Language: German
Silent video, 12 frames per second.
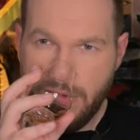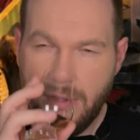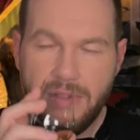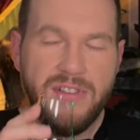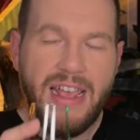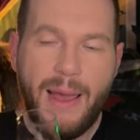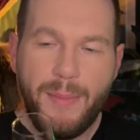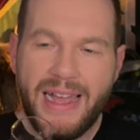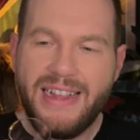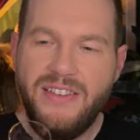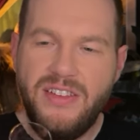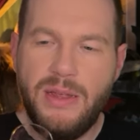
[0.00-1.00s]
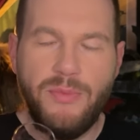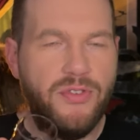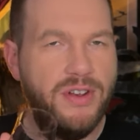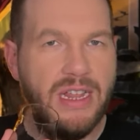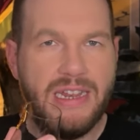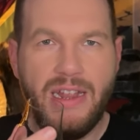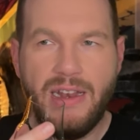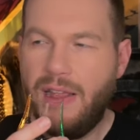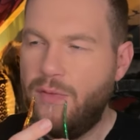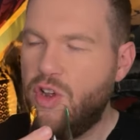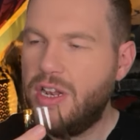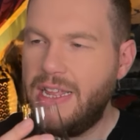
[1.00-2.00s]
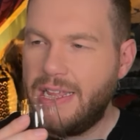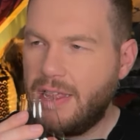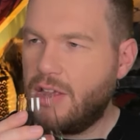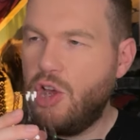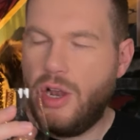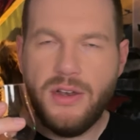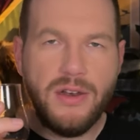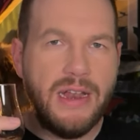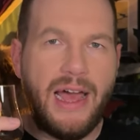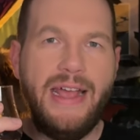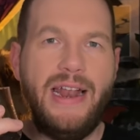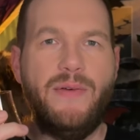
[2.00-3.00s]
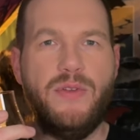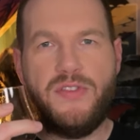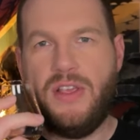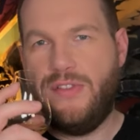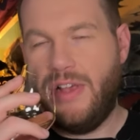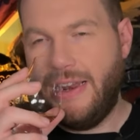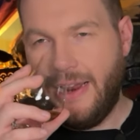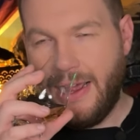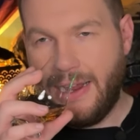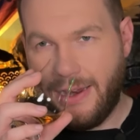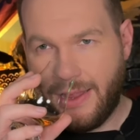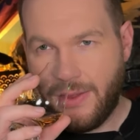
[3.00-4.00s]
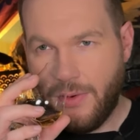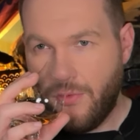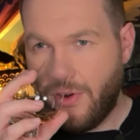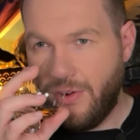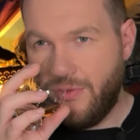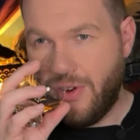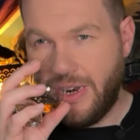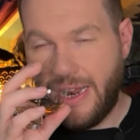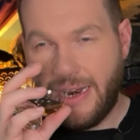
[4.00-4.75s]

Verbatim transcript: Sehr maritim finde ich den. Wirklich könnte ein Eiler Whisky sein eigentlich. Von, von der